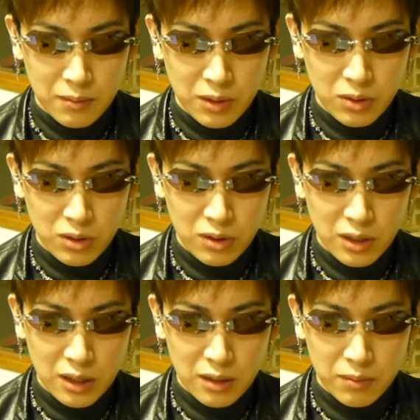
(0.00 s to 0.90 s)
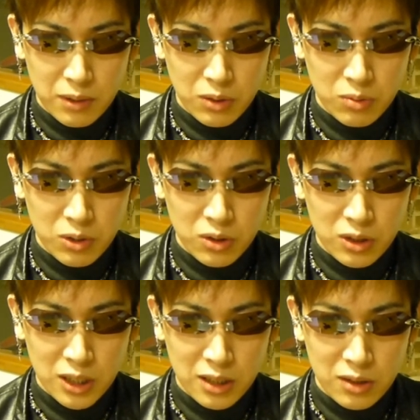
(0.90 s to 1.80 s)
まあ、このように、まあ、本物
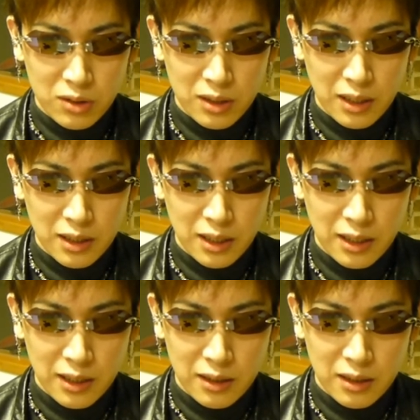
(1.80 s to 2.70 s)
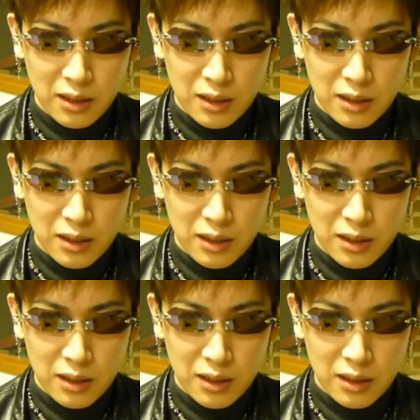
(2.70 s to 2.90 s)
の写真を使われたら、